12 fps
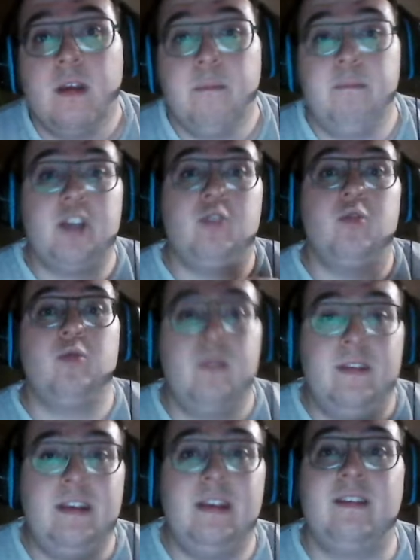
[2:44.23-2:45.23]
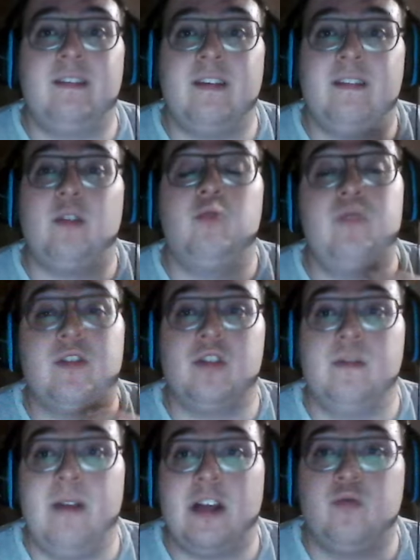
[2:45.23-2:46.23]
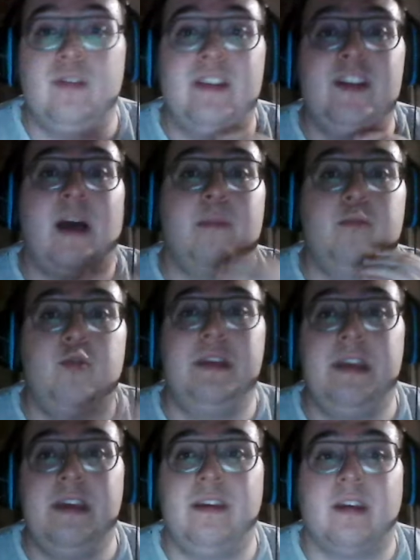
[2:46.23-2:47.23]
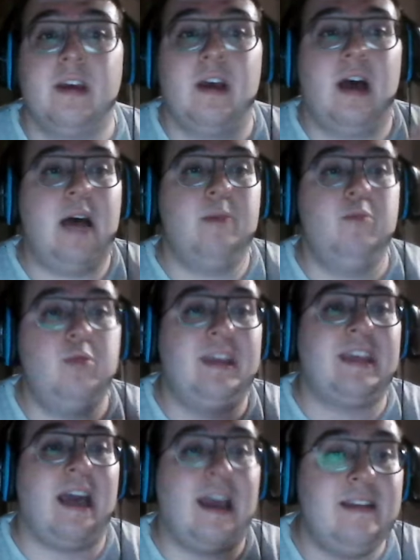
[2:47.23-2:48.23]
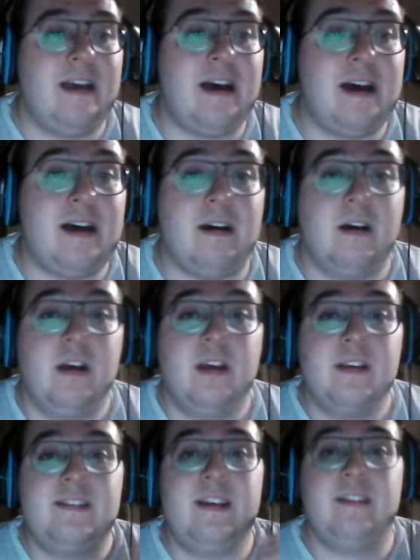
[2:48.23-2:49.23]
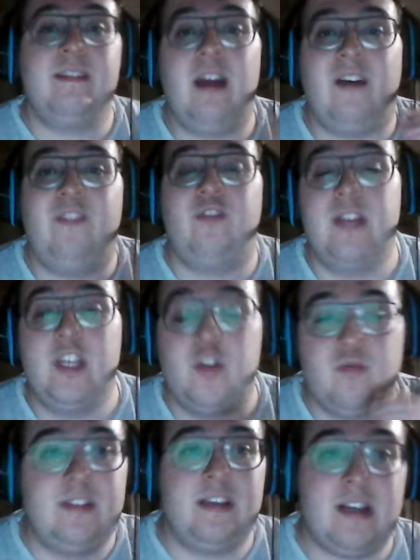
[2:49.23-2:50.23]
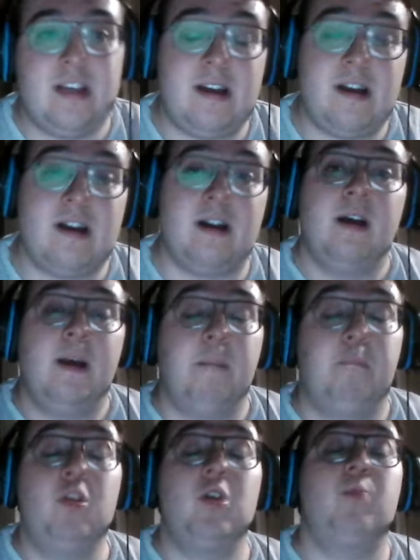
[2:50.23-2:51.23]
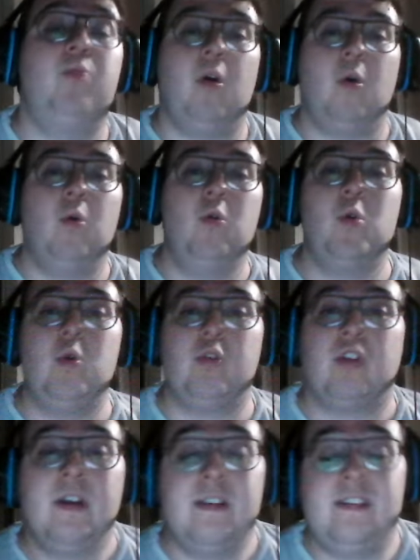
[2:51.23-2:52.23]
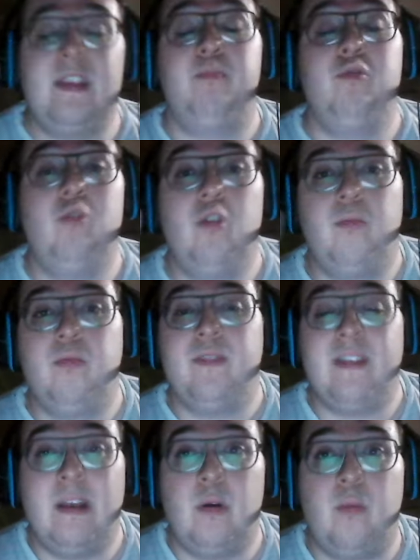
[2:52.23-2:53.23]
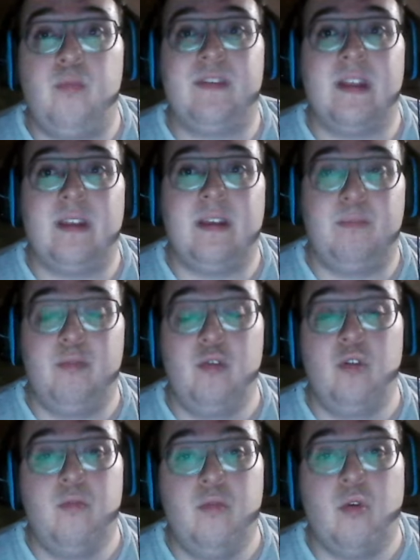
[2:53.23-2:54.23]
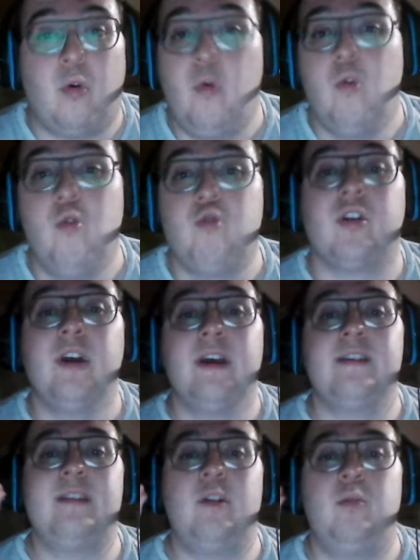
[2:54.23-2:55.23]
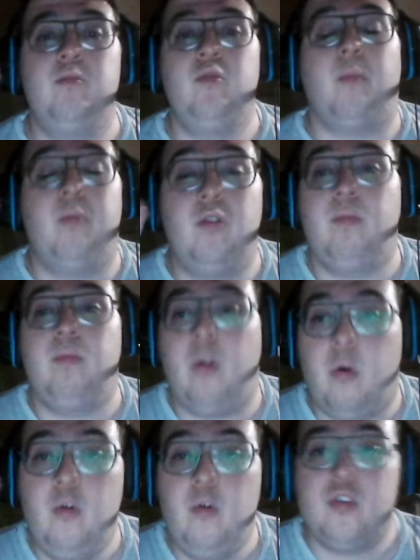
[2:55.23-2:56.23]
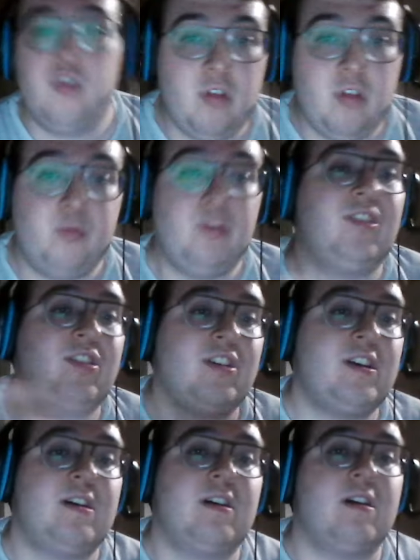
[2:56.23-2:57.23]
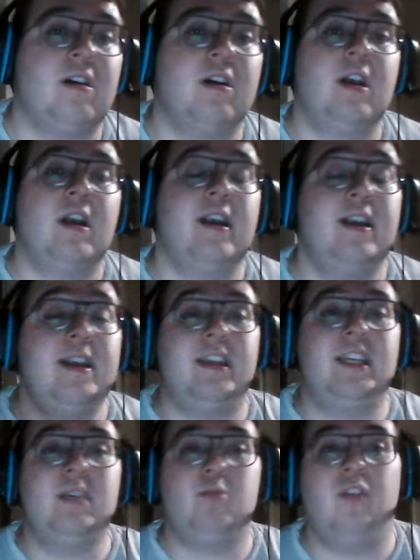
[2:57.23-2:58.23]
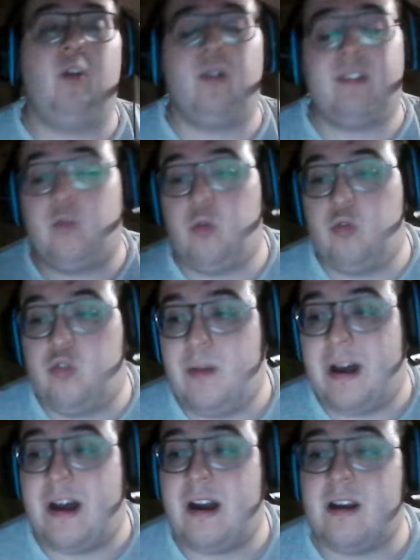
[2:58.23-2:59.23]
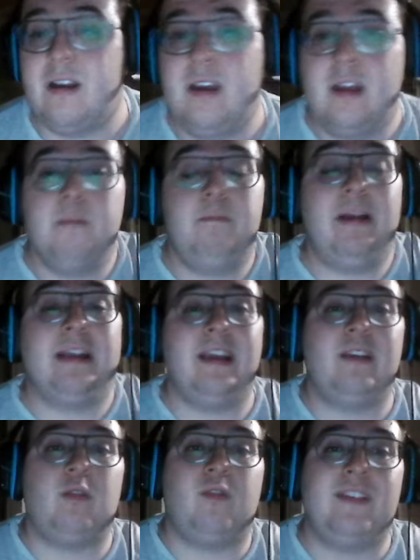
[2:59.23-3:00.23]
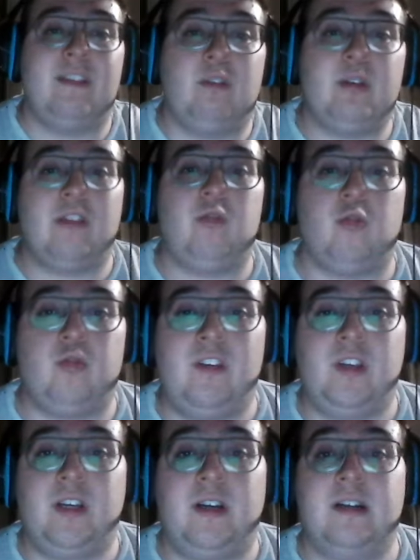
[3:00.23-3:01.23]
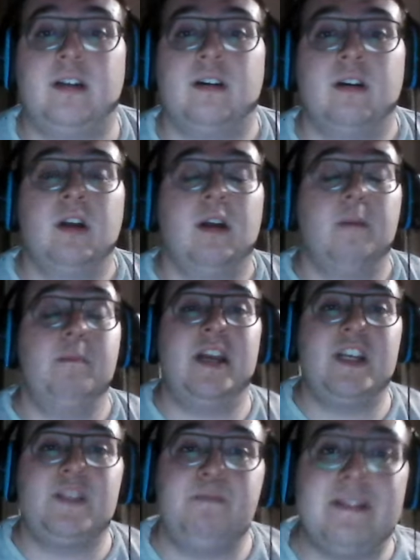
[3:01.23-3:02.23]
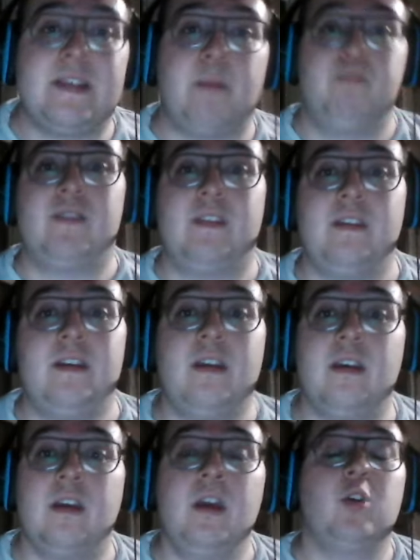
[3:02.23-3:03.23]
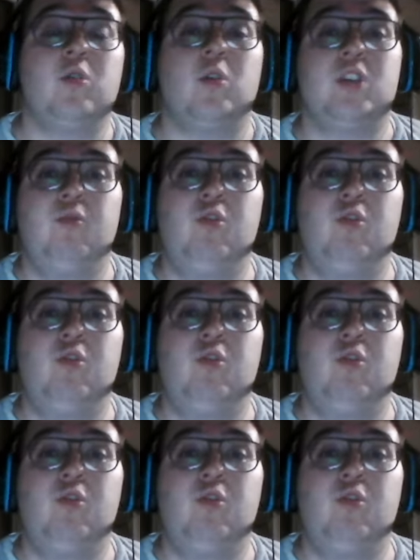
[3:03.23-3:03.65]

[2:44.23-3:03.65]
Mais je vous dis, c'était quoi ce match Je vous dis déjà, à Munich, à Munich Arena, c'était la folie, je vous dis déjà. Bleu, blanc, rouge, c'est plus c'était c'était plus le mur rouge, c'était le mur bleu, blanc, rouge soir, je vous dis déjà, euh, l'équipe de France, ils ont eu du mal, malgré qu'ils ont fait des occasions, je vous dis déjà, euh, mais l'Espagne, ça poussé. Quand j'ai